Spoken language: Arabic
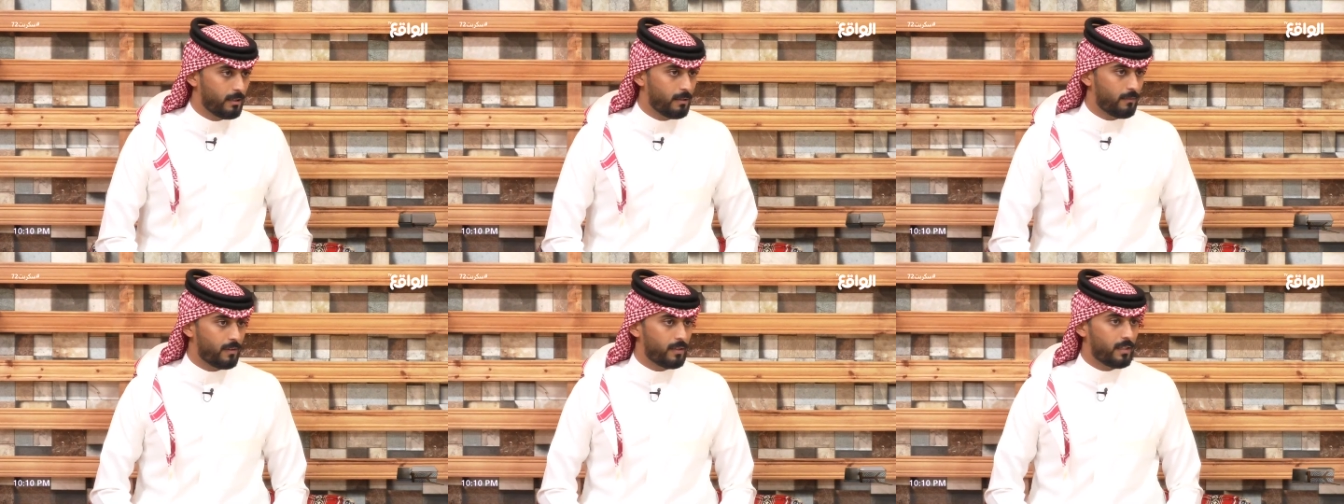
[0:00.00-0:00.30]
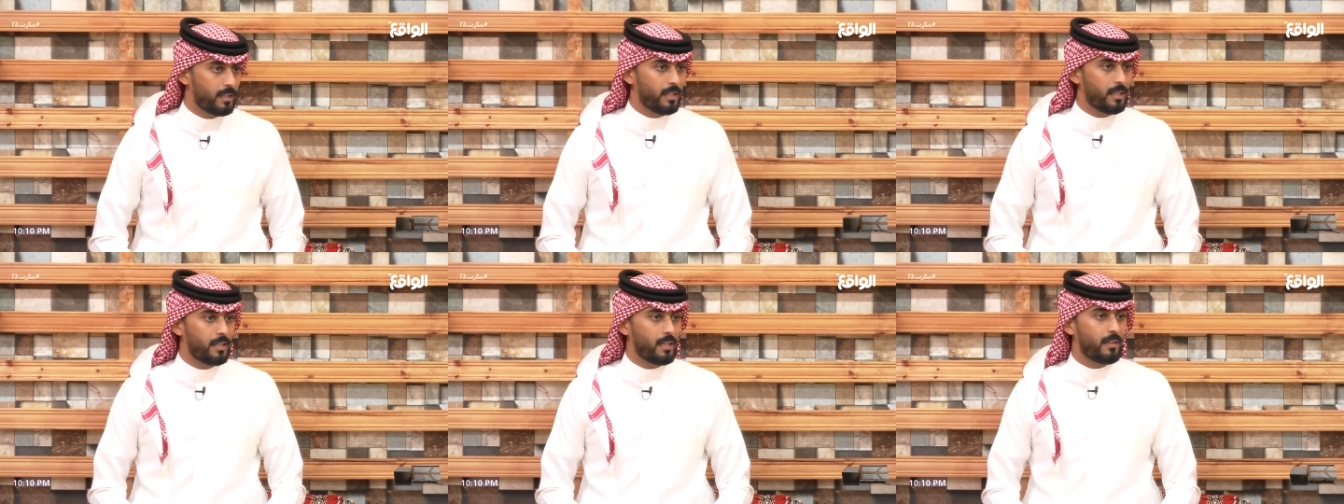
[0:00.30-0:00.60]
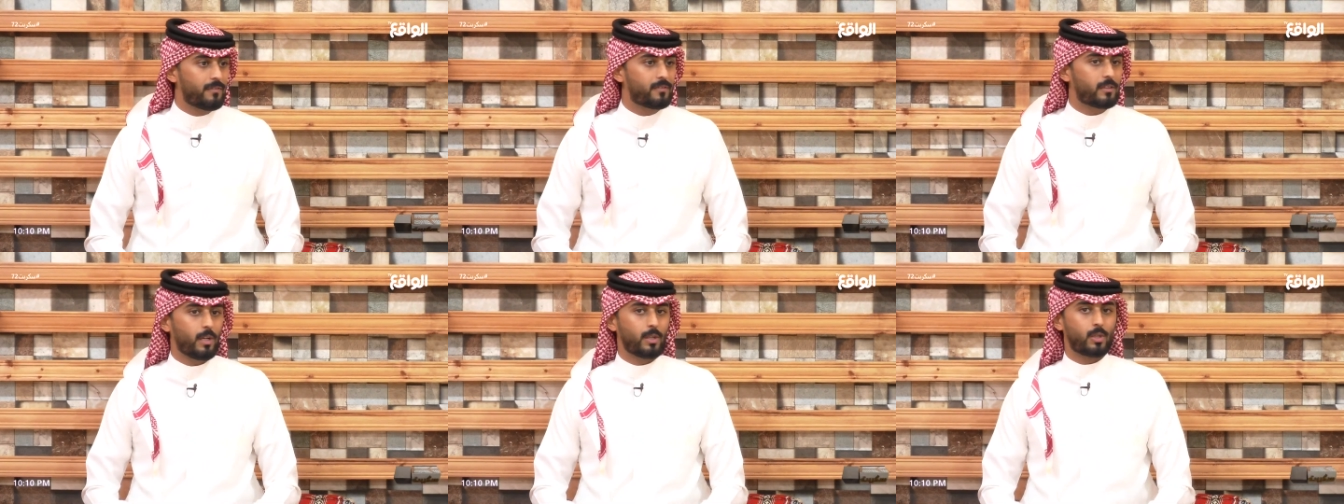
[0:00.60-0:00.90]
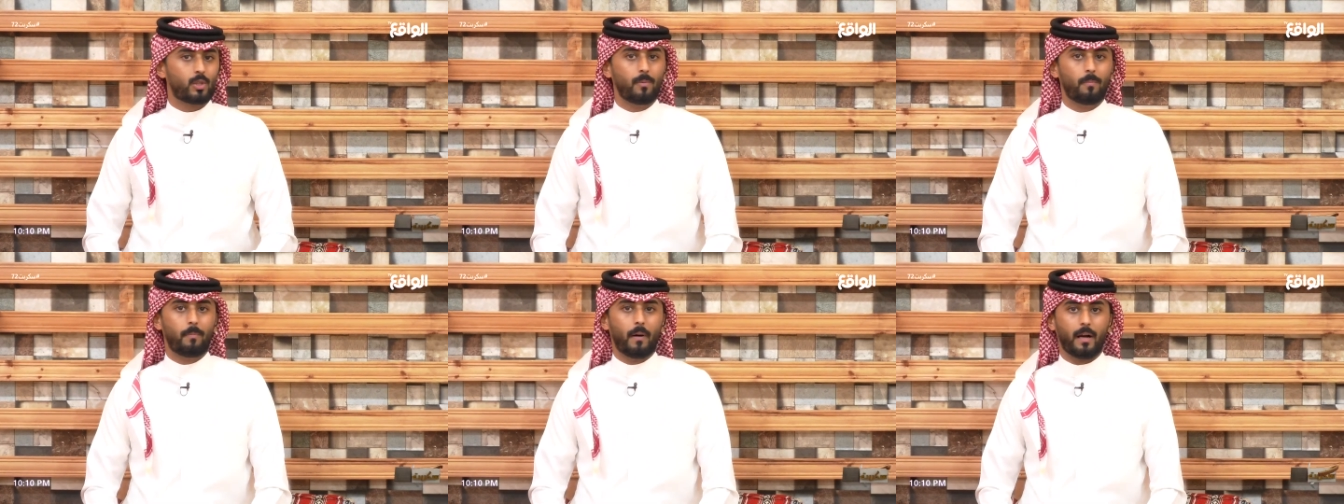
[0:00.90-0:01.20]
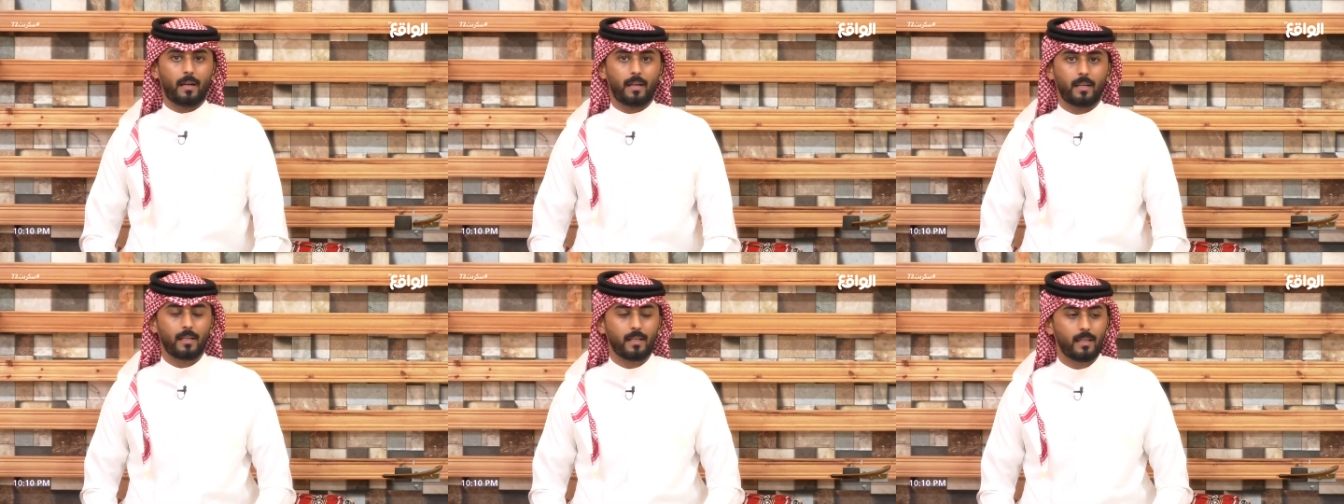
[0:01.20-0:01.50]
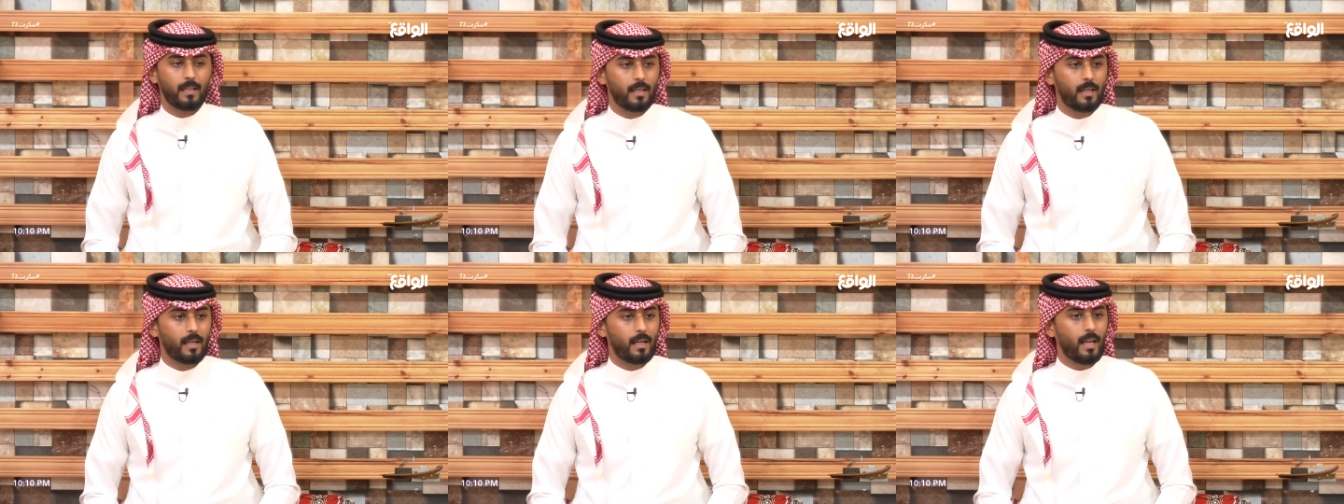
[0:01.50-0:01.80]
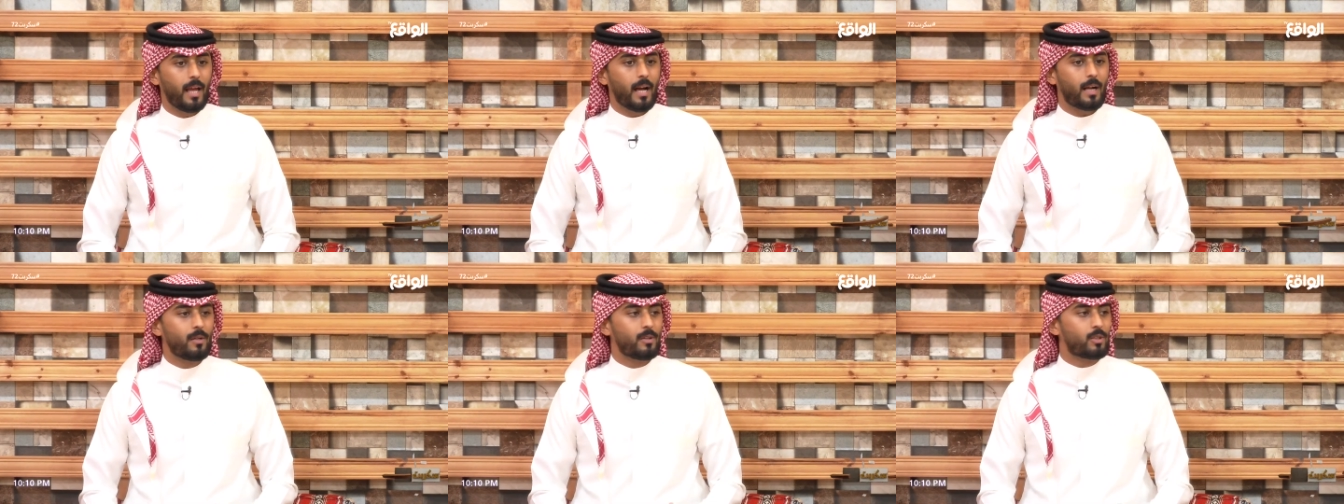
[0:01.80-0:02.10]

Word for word: في ان احنا نفتح الشباك لكن